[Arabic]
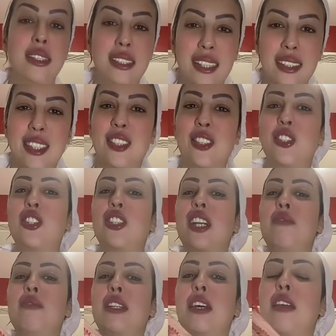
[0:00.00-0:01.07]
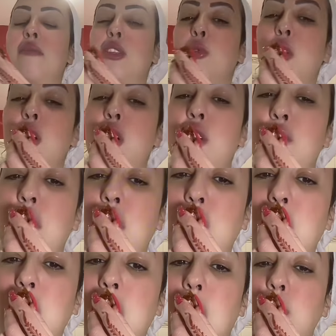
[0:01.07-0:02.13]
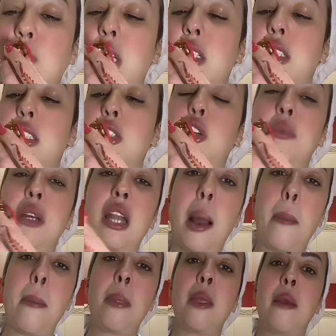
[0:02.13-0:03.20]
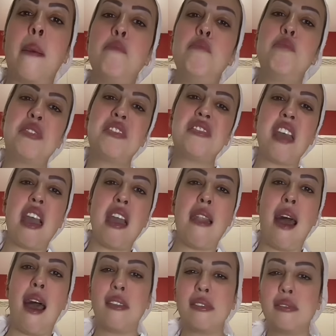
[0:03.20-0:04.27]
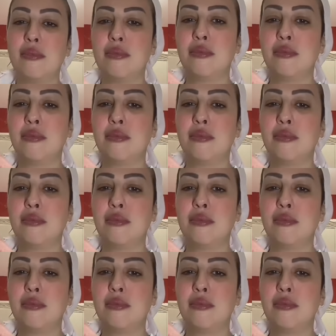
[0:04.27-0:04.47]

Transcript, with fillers: ها انت عطيتك جوج كلمات راه ما تقوليهم في العشيه عاوتاني زيدهم على بساله